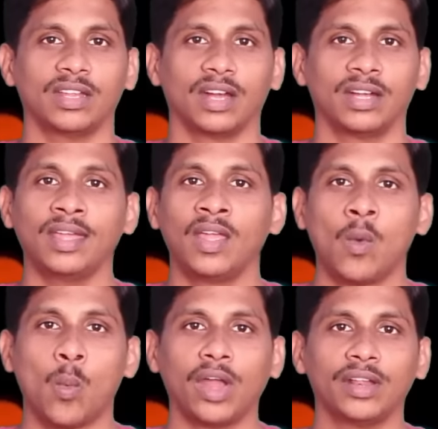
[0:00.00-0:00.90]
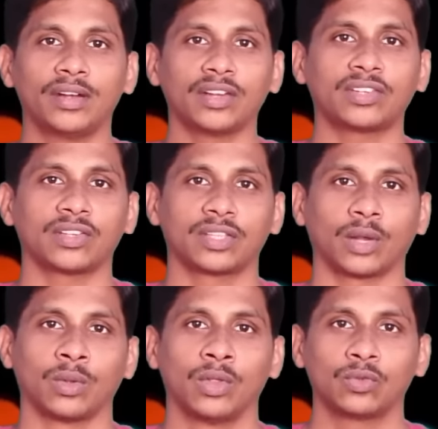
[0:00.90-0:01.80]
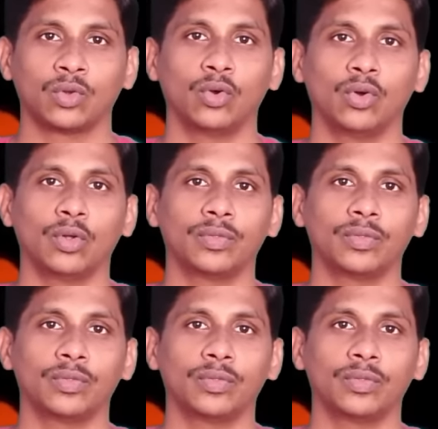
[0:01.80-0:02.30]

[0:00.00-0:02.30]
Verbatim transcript: ఏంటి అంటే వాళ్ళు ఇంట్రెస్ట్ ఇస్తారు సో